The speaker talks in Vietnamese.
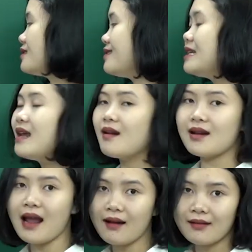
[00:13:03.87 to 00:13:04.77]
điện
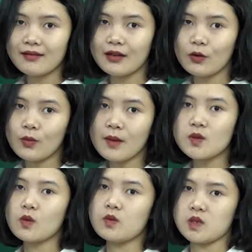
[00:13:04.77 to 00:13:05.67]
năng để cung cấp
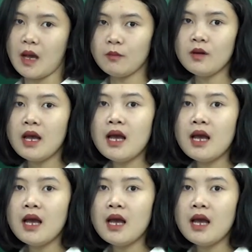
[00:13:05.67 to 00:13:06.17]
cho cuộc sống.